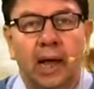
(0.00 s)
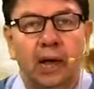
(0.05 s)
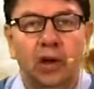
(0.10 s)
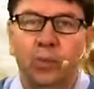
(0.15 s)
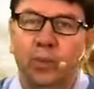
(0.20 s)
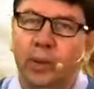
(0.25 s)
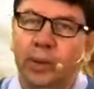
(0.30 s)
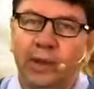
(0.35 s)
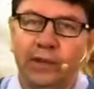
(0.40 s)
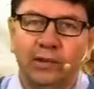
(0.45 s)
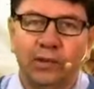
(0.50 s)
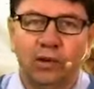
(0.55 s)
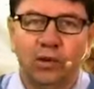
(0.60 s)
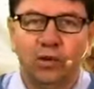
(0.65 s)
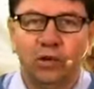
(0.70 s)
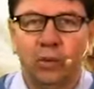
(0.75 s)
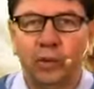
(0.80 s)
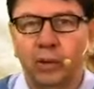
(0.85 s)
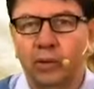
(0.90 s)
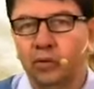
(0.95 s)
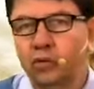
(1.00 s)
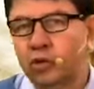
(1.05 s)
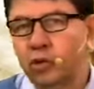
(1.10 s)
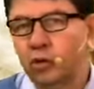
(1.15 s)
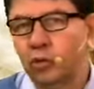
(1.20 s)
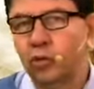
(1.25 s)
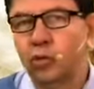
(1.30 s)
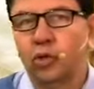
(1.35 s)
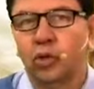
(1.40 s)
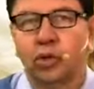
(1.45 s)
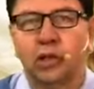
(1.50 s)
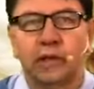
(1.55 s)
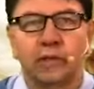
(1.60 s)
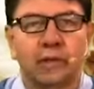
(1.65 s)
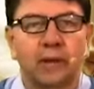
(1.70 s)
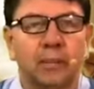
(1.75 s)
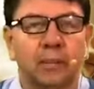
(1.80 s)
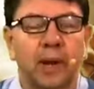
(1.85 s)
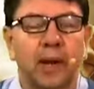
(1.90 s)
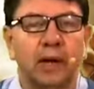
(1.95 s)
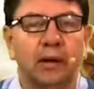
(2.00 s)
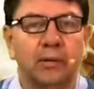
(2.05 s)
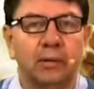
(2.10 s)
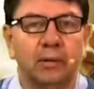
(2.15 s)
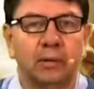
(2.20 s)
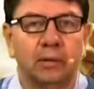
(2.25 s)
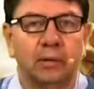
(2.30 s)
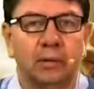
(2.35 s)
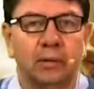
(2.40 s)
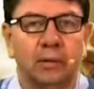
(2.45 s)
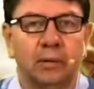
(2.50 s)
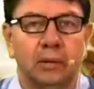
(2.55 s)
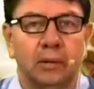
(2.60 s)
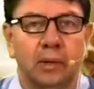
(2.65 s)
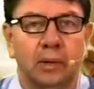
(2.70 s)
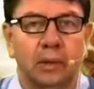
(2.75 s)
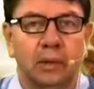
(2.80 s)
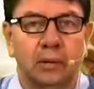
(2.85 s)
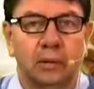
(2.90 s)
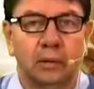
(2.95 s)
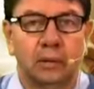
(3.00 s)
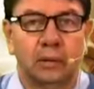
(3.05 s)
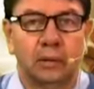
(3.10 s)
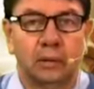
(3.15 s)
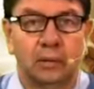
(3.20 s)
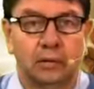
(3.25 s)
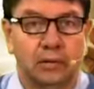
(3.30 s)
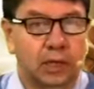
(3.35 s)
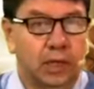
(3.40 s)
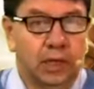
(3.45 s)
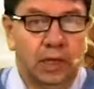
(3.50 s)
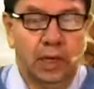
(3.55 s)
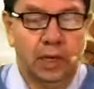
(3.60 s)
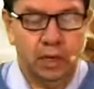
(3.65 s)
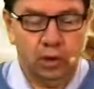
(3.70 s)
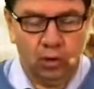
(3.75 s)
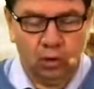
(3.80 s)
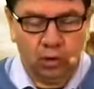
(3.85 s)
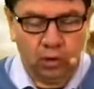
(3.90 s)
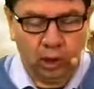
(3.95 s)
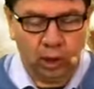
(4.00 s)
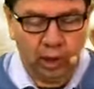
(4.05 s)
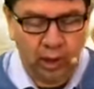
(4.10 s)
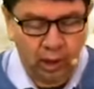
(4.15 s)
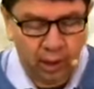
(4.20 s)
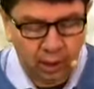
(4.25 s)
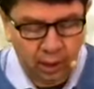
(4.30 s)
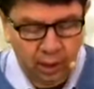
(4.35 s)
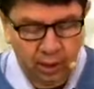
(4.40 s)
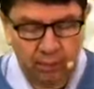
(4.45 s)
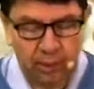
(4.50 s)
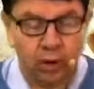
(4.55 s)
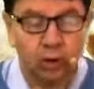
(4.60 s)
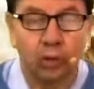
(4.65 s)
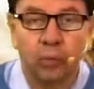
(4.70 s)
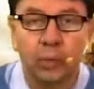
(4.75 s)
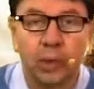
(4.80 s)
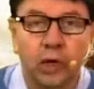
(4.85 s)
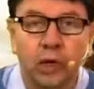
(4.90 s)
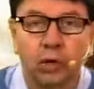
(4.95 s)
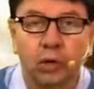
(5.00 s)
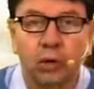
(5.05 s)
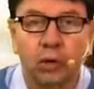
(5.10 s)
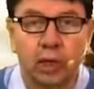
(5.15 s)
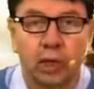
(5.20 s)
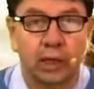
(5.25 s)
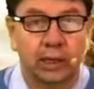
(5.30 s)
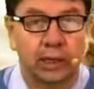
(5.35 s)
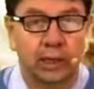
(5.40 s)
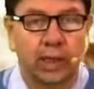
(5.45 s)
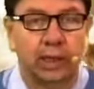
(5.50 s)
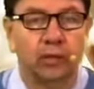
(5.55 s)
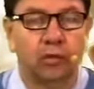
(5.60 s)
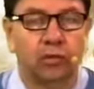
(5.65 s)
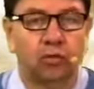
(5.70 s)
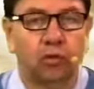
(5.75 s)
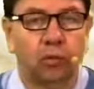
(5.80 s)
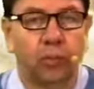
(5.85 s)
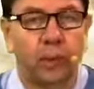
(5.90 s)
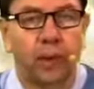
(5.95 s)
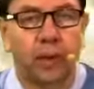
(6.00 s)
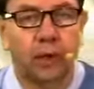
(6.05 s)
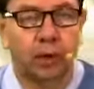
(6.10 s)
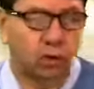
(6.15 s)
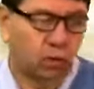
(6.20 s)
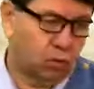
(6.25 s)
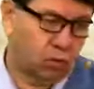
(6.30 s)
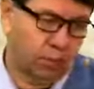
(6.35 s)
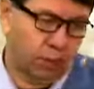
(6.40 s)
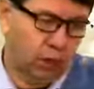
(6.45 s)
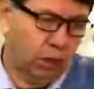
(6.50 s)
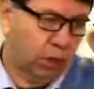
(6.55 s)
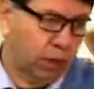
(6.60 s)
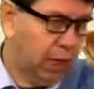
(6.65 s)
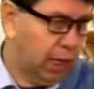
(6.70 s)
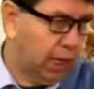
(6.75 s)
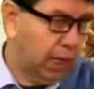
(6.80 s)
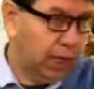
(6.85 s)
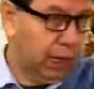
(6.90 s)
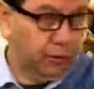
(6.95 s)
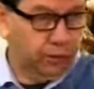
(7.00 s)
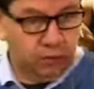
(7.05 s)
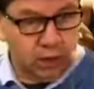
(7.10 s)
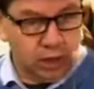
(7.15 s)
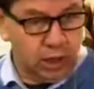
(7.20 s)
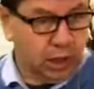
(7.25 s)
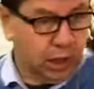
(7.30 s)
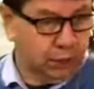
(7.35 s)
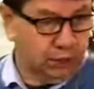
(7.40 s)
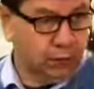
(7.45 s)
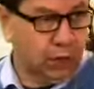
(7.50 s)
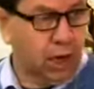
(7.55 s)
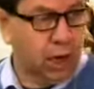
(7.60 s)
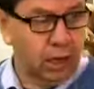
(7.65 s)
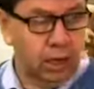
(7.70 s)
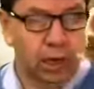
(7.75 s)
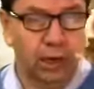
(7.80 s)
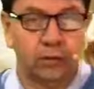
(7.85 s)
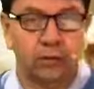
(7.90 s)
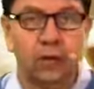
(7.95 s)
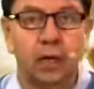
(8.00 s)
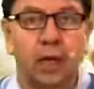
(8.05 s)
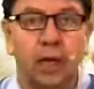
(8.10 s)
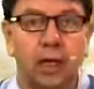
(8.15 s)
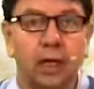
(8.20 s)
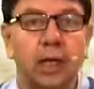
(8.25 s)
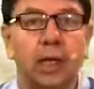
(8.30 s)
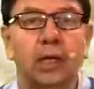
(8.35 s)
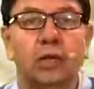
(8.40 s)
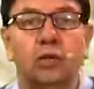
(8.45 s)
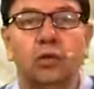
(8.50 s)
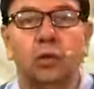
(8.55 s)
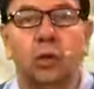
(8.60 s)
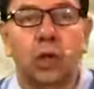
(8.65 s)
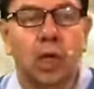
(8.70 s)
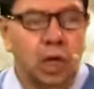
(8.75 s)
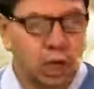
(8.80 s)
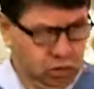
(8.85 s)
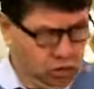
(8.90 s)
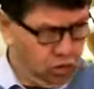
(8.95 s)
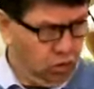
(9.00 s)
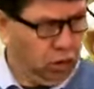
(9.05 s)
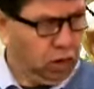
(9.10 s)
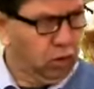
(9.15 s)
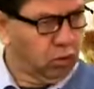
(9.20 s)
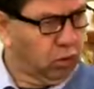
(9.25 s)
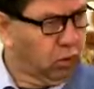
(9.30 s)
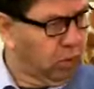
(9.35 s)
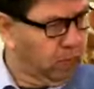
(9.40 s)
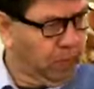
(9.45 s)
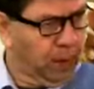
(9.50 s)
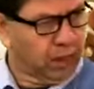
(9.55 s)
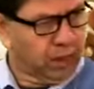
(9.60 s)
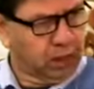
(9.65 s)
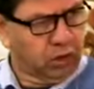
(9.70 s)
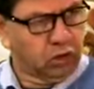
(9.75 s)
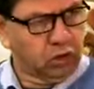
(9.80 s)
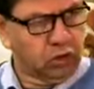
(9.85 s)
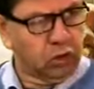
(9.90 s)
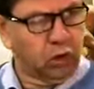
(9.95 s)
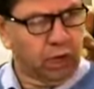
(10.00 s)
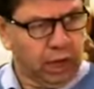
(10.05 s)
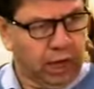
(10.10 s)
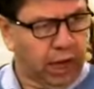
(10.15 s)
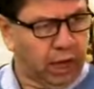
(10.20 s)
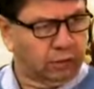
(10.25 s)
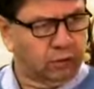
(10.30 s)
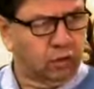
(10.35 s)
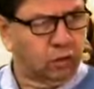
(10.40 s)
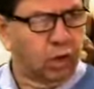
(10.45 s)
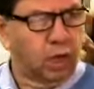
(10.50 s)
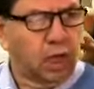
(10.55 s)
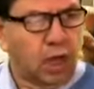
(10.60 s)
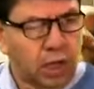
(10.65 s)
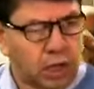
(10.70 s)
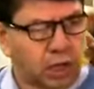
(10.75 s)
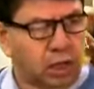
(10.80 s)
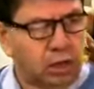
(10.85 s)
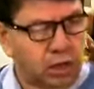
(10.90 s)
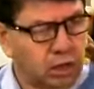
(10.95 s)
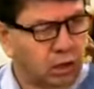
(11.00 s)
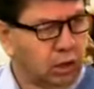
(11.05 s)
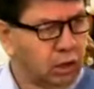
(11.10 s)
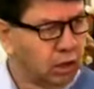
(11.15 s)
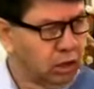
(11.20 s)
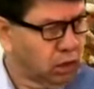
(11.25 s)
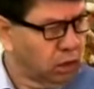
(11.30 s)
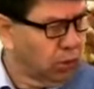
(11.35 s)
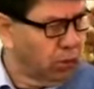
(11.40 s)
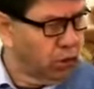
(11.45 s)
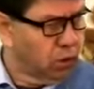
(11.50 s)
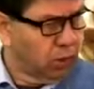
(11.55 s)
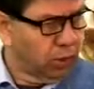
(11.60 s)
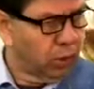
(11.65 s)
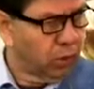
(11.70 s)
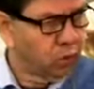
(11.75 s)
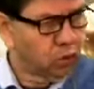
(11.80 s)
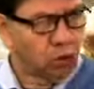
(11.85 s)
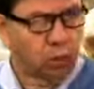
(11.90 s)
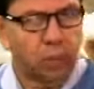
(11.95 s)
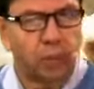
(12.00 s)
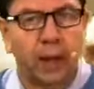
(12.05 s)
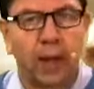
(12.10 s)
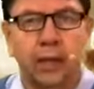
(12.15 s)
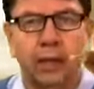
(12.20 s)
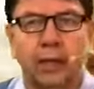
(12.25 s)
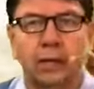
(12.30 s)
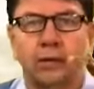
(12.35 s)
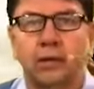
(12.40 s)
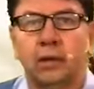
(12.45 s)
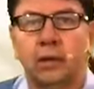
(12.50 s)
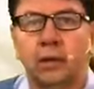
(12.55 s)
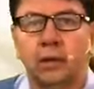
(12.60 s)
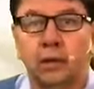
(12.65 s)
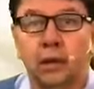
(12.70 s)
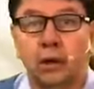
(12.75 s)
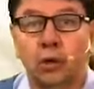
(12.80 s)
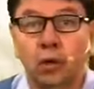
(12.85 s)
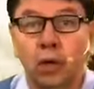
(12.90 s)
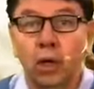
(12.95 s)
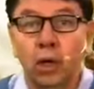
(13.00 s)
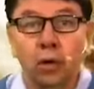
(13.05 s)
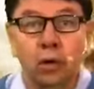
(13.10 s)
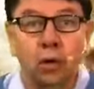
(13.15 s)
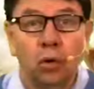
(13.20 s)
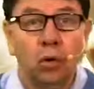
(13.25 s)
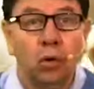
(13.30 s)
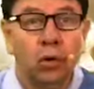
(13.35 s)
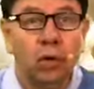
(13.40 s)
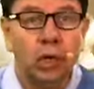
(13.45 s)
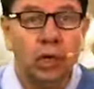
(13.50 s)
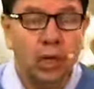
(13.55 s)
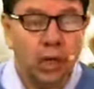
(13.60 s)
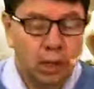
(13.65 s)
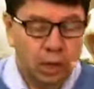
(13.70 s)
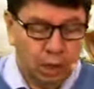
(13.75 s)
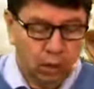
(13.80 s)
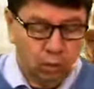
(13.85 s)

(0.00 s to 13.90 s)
a los padres se los tomen un segundo o tercer plano sé de hijos que hablan conmigo criticando a sus padres. No, pero es que él es así, ya así, ya y esto. Y yo creo que un padre no, es eso. Y, y, como yo veo otros padres y, los hijos hoy